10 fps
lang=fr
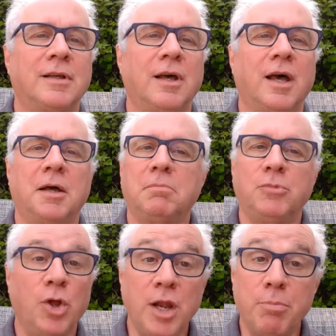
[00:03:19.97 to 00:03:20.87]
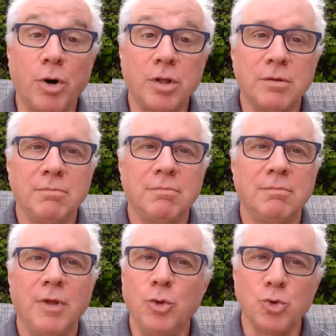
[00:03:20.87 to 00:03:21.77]
euh, de l'époque
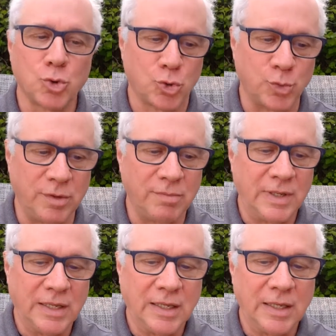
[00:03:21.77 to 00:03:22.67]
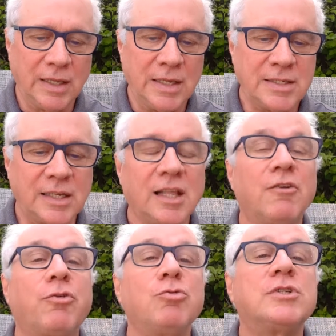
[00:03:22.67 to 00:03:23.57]
et d'aujourd'hui. C'est que dans
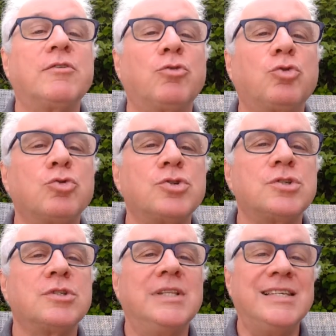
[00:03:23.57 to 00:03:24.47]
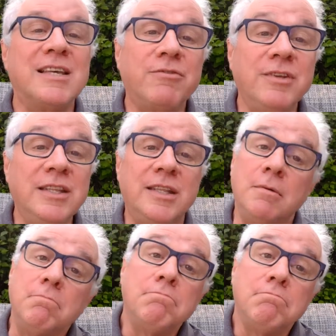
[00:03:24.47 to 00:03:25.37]
le fond, nous avons tous des affinités.
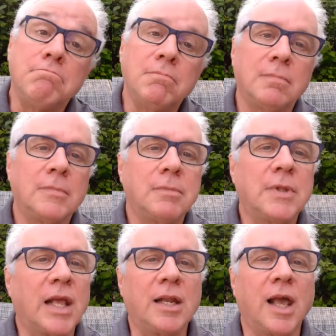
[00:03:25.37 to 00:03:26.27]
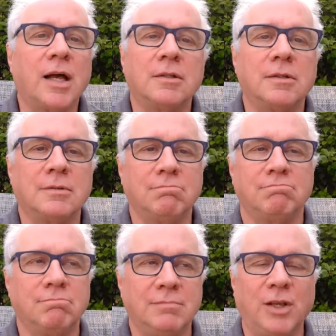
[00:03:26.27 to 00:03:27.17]
Quelle grande
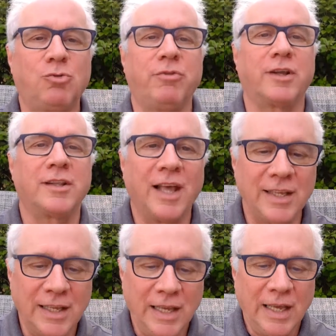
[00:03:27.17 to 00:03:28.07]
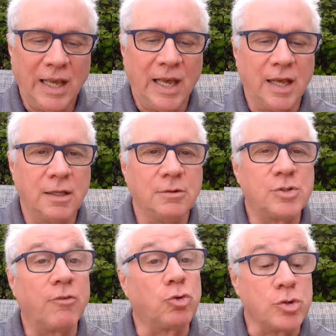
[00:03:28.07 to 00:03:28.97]
découverte. Hein? Euh,
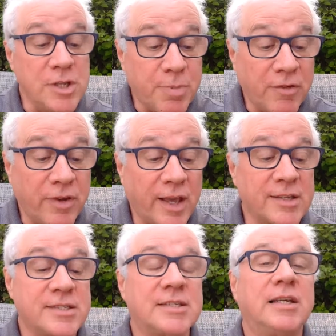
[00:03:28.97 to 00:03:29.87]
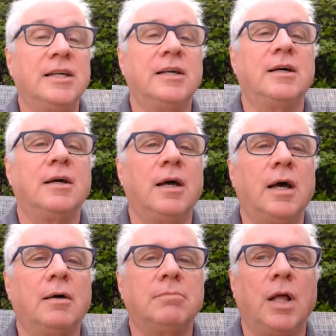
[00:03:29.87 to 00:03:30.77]
nous avons tous des préférences. Euh,
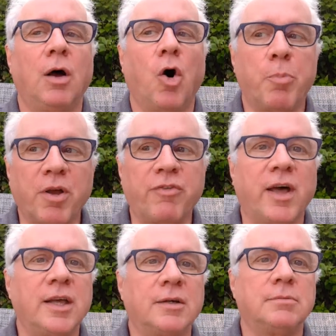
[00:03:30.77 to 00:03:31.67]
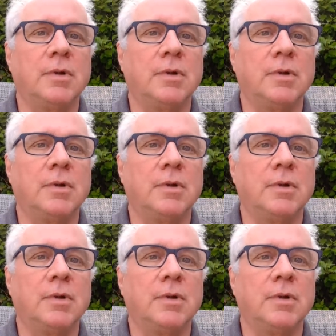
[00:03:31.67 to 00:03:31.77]
on préfère